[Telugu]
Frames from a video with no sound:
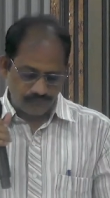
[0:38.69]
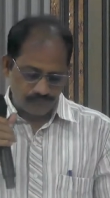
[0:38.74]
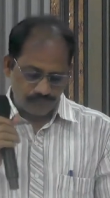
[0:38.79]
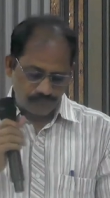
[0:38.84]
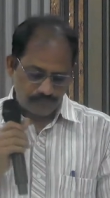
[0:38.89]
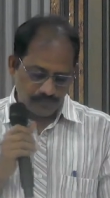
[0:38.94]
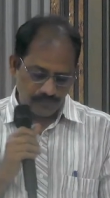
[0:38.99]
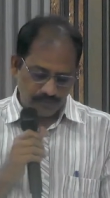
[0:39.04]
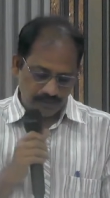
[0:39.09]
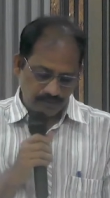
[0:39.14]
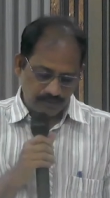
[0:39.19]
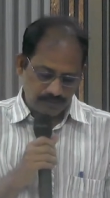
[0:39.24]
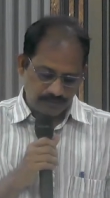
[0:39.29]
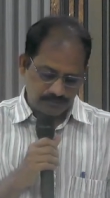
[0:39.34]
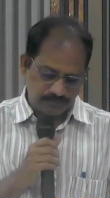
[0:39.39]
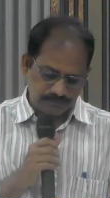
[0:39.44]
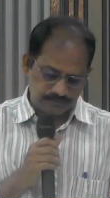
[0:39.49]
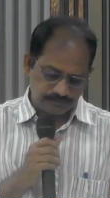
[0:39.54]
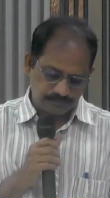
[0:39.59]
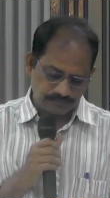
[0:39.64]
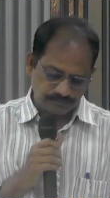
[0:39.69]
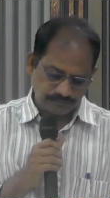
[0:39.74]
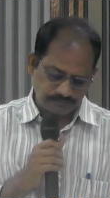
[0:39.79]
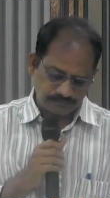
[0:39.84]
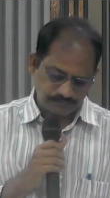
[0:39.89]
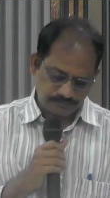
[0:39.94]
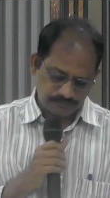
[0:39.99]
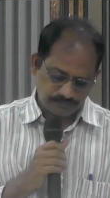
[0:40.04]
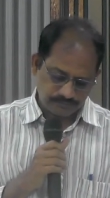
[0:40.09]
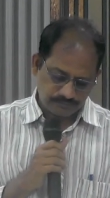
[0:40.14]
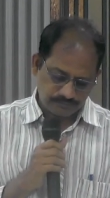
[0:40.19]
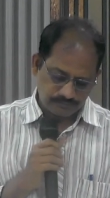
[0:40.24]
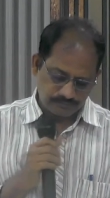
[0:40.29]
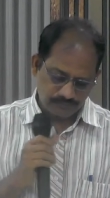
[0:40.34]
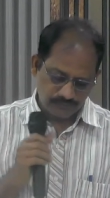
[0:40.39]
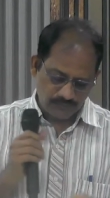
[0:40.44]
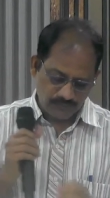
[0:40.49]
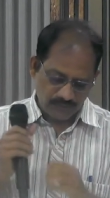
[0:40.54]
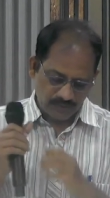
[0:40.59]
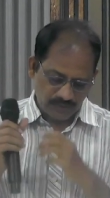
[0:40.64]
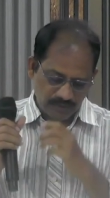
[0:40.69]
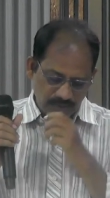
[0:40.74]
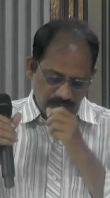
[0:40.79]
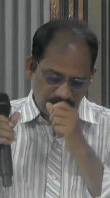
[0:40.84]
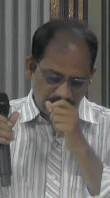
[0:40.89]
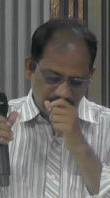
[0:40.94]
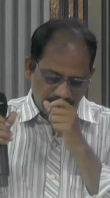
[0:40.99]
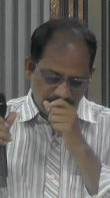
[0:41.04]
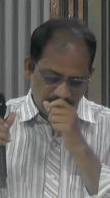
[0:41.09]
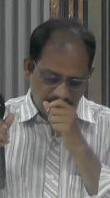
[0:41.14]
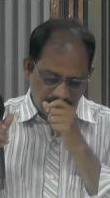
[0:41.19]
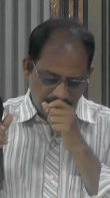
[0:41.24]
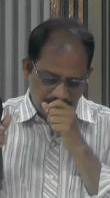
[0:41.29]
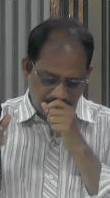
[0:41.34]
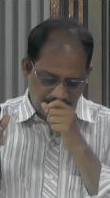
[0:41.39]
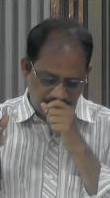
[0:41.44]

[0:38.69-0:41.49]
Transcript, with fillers: నేను కనిన కుమారులకు నా వాసన అసహ్యము